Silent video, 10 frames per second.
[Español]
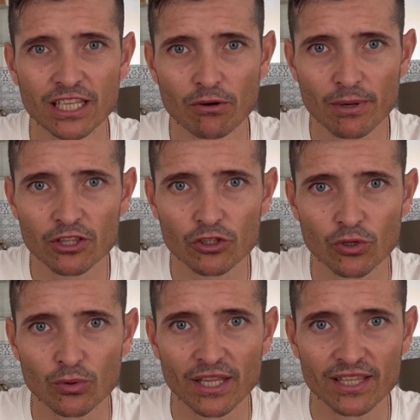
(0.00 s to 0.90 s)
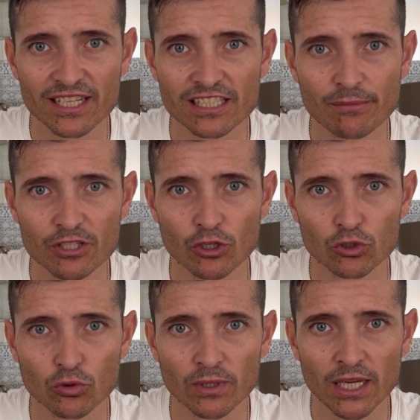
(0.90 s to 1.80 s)
de momento, durante este mes de
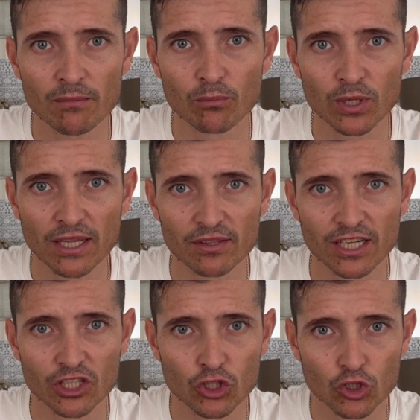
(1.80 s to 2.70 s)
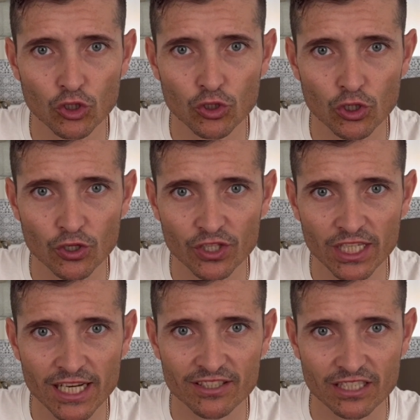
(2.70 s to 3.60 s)
octubre, voy a hacer todos los
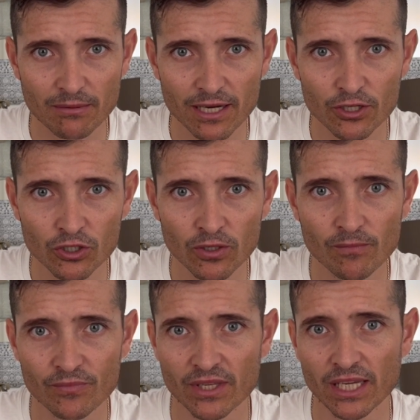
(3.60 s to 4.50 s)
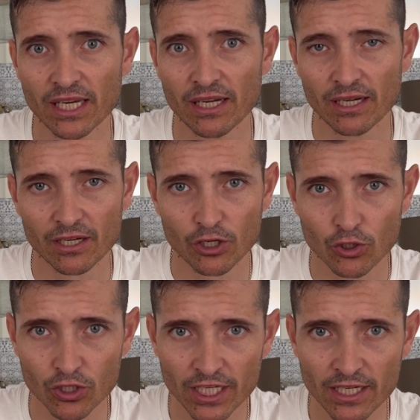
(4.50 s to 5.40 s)
días trabajo de
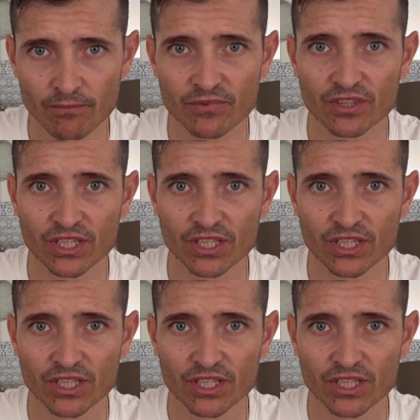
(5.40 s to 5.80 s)
core,